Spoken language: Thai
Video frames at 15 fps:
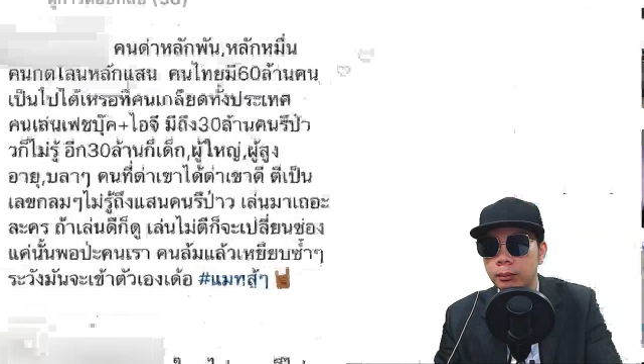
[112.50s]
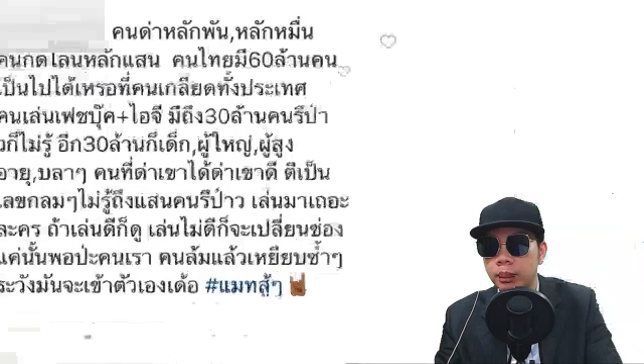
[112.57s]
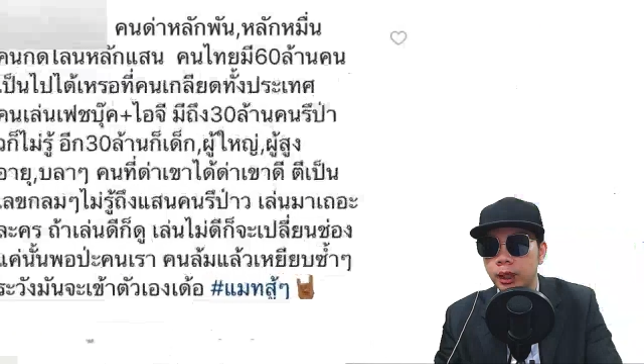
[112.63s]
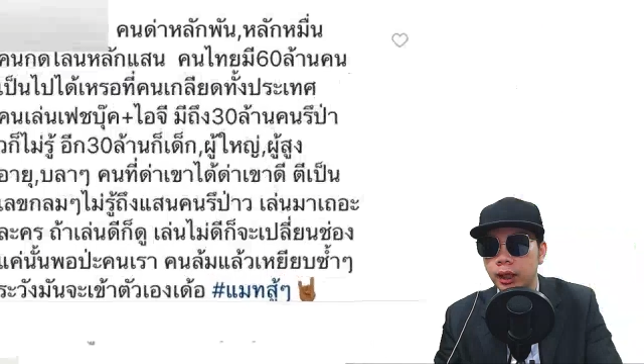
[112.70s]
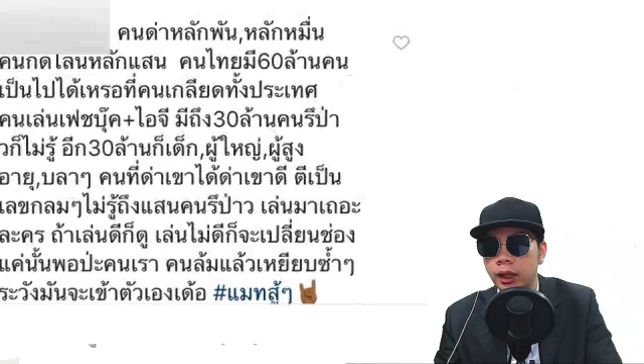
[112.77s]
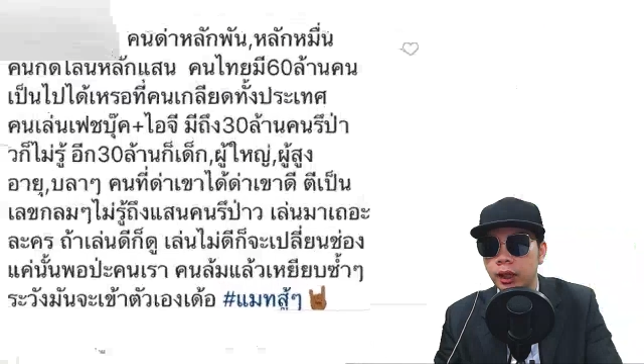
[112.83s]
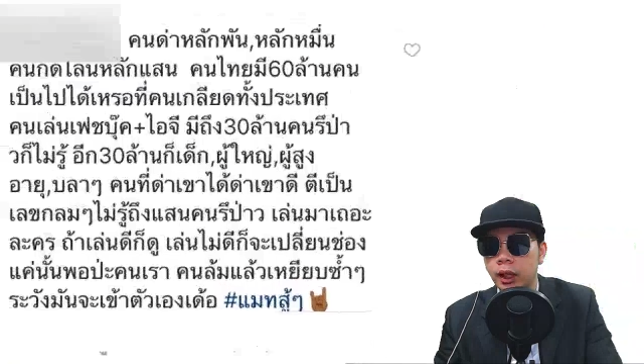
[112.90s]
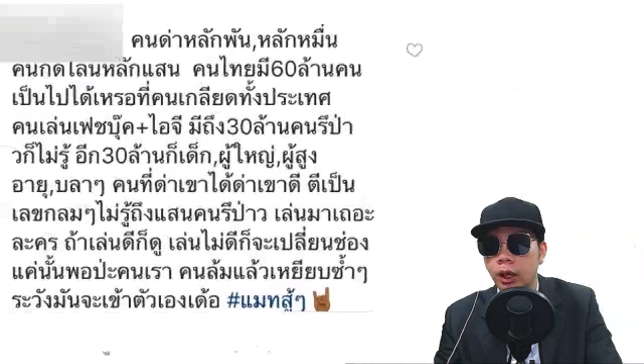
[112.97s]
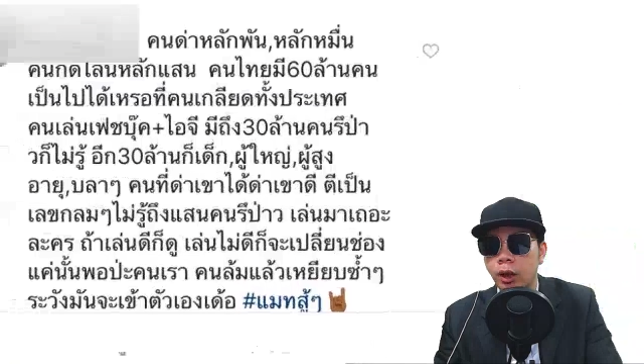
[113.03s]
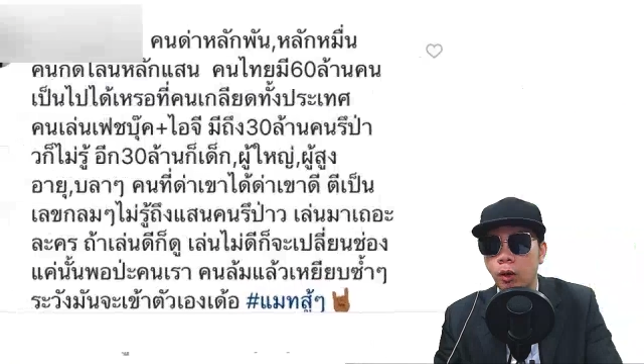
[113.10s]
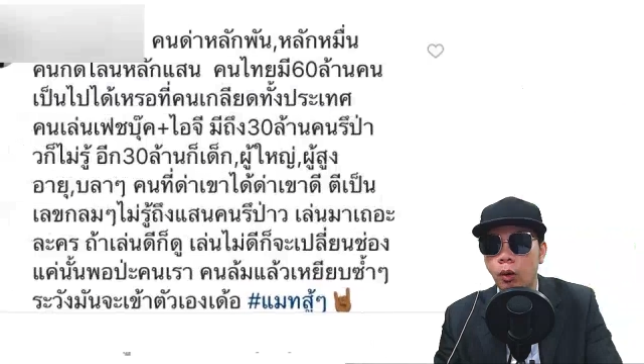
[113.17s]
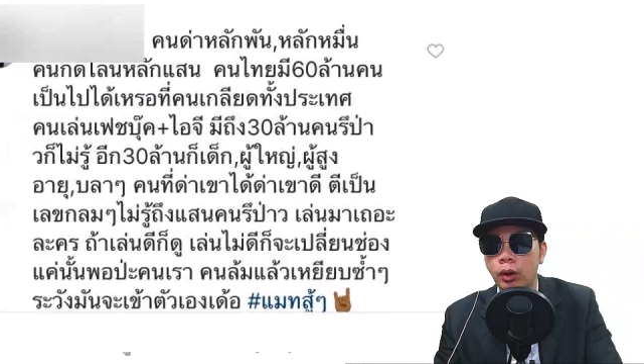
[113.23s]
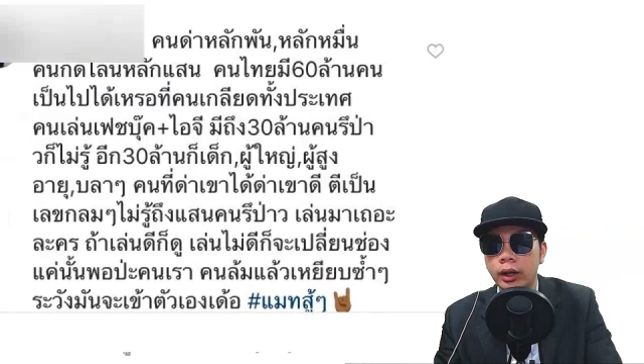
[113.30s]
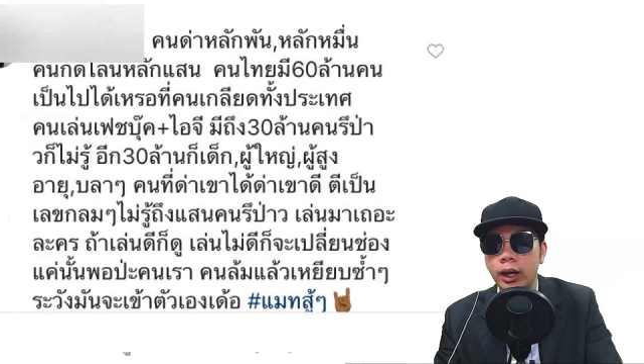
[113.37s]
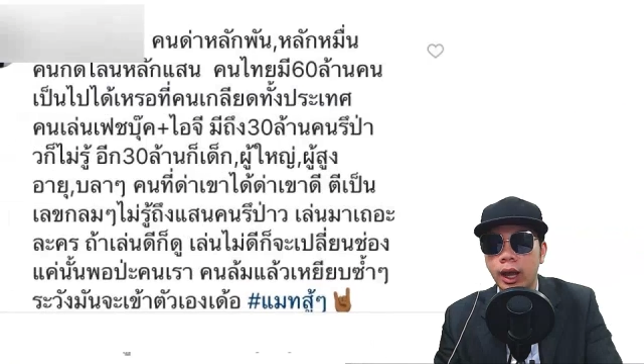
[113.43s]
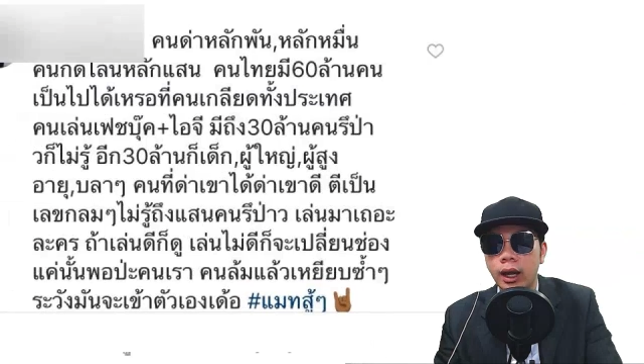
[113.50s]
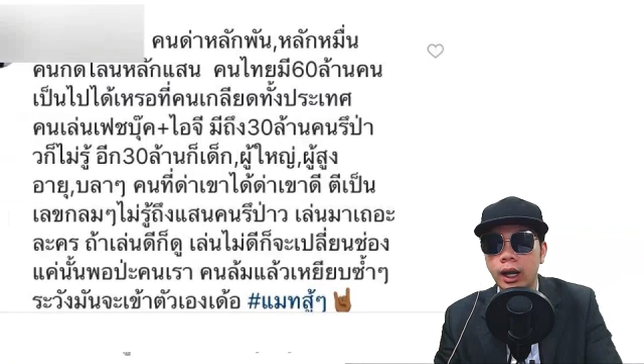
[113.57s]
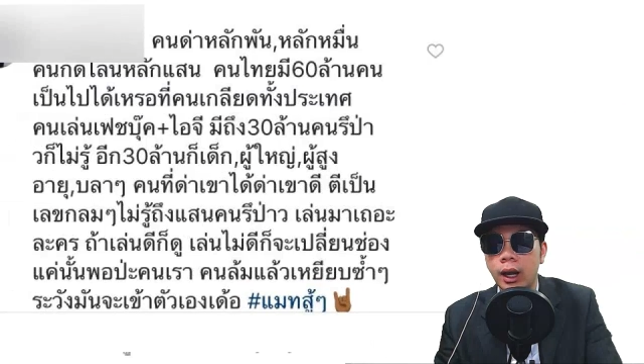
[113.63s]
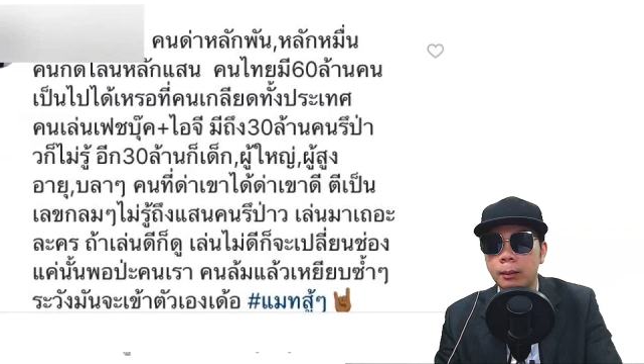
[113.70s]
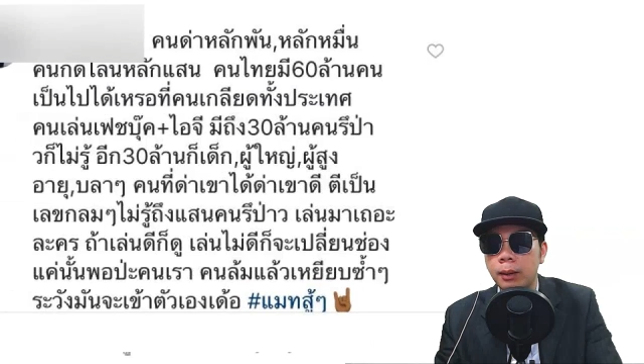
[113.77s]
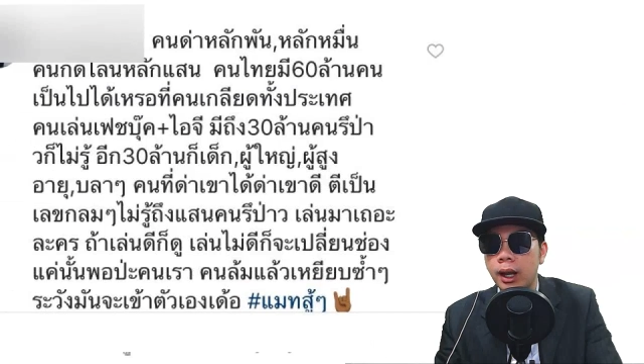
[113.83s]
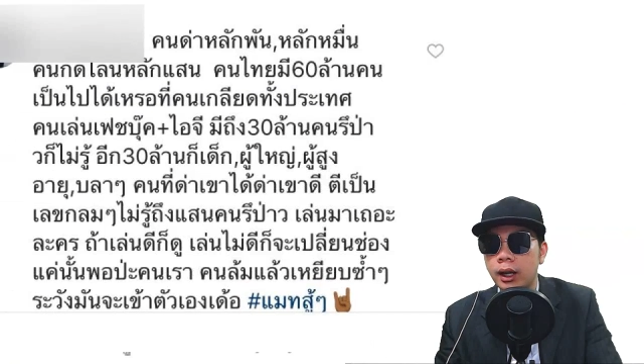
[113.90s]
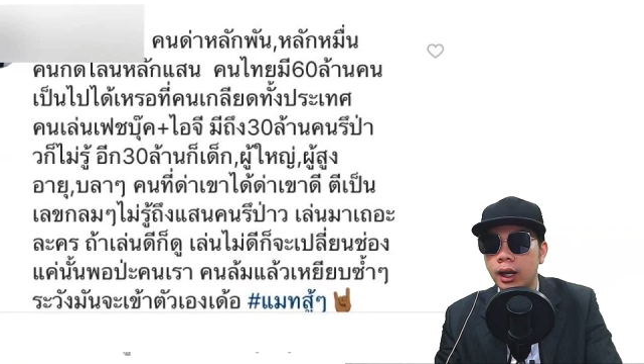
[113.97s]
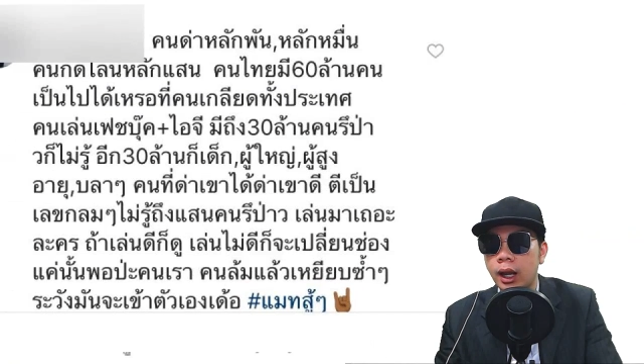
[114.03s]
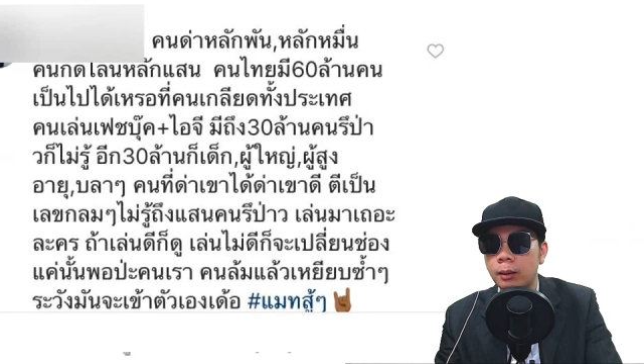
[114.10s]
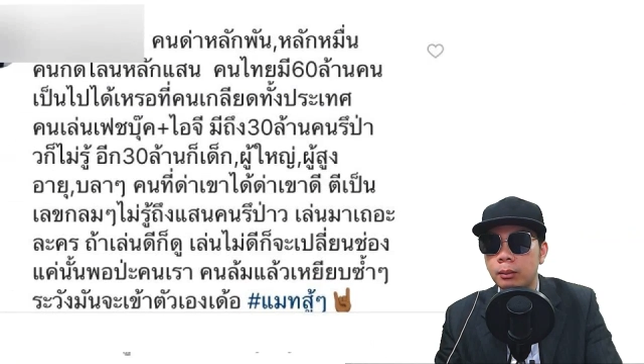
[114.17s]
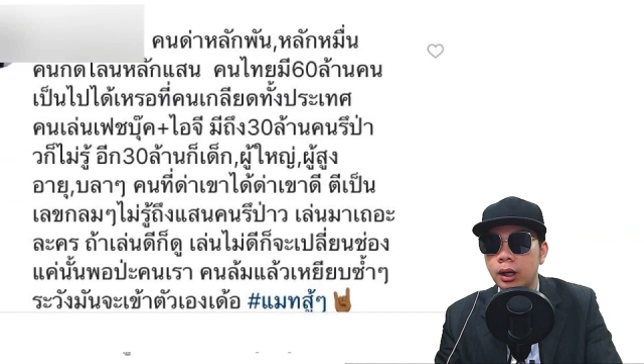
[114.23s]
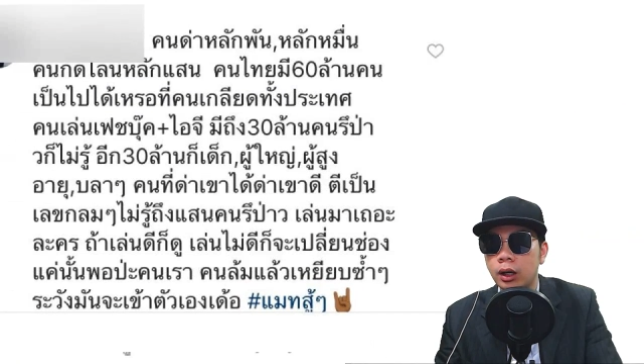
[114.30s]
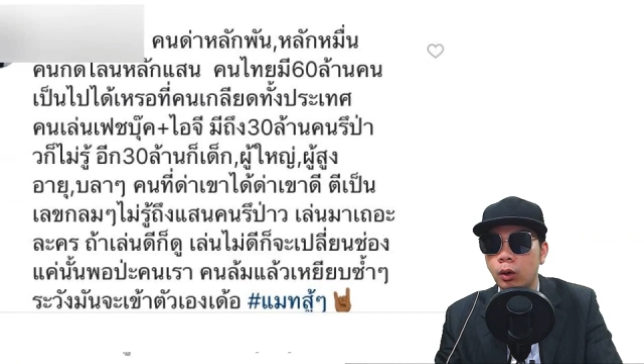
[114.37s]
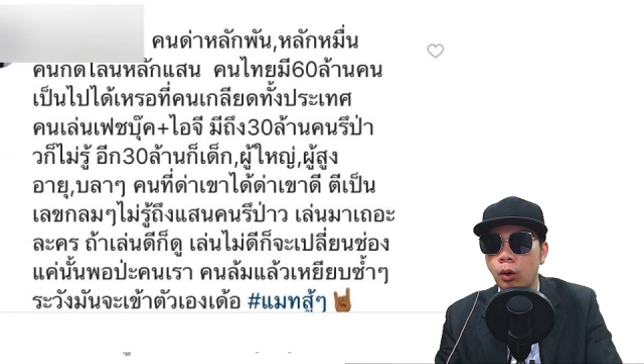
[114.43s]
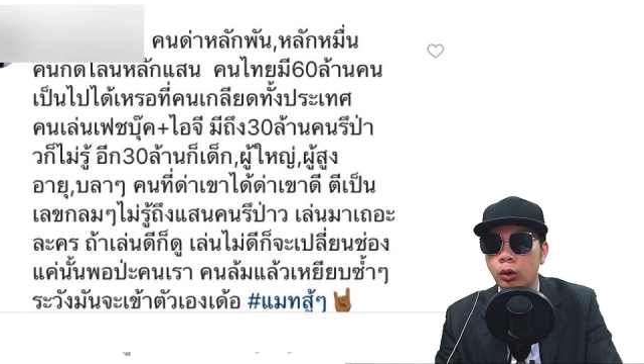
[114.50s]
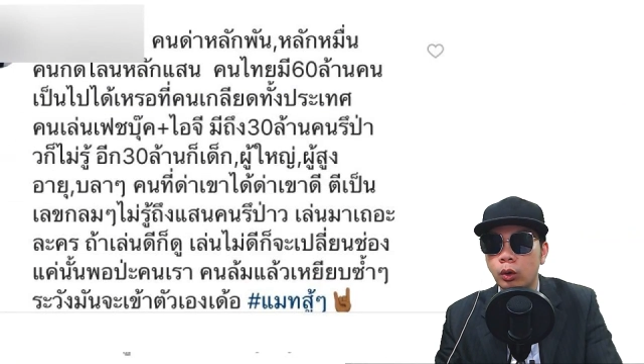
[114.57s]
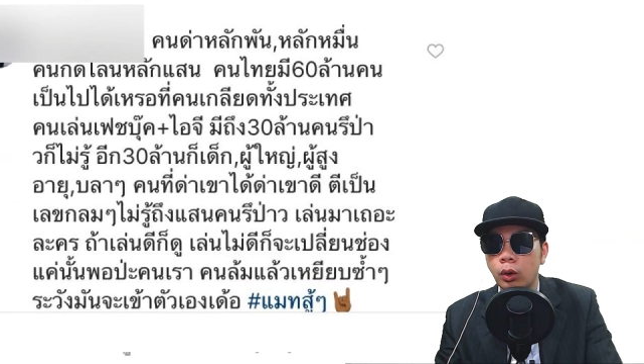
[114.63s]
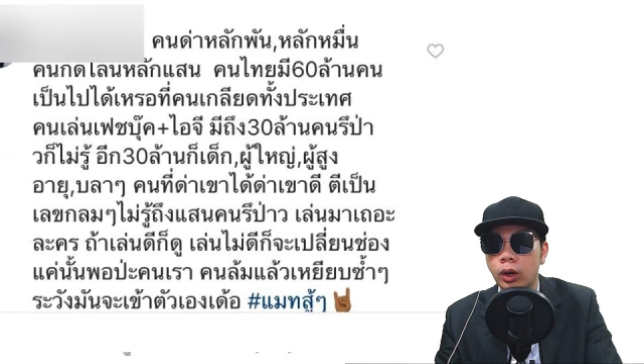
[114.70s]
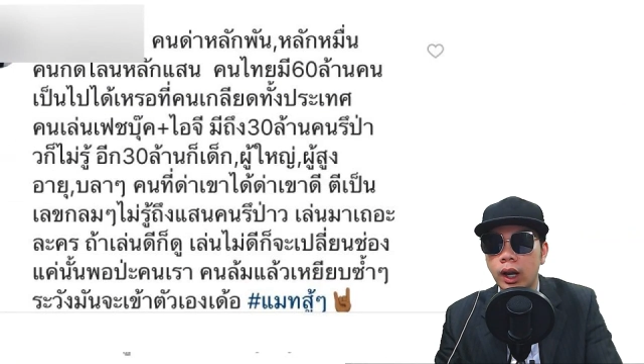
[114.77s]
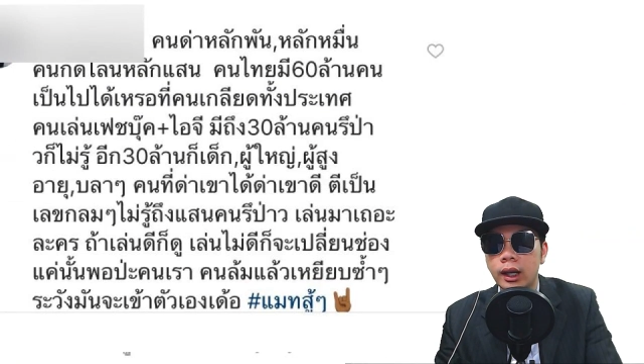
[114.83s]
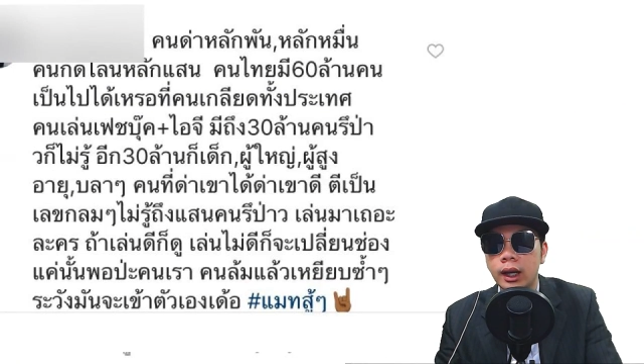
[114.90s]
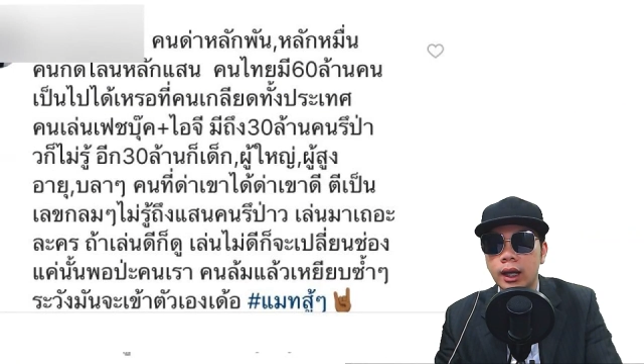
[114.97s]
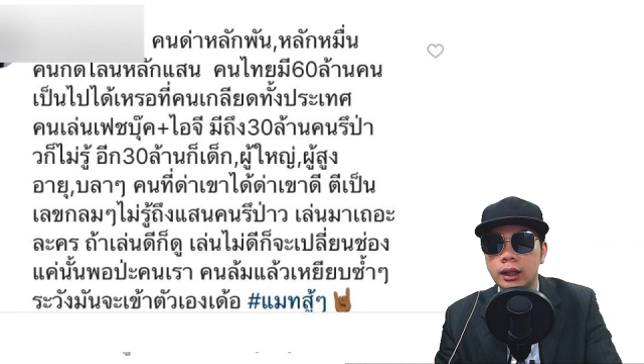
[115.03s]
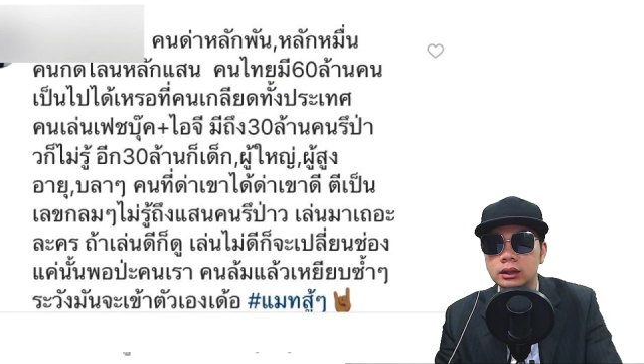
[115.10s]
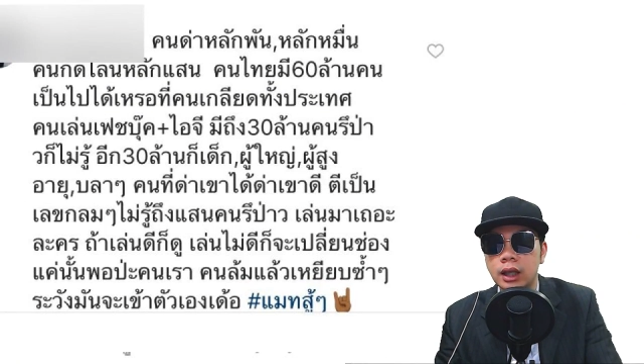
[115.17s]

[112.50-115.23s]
นี่คนด่าหลักพันหลักหมื่นคนกดไลค์หลักแส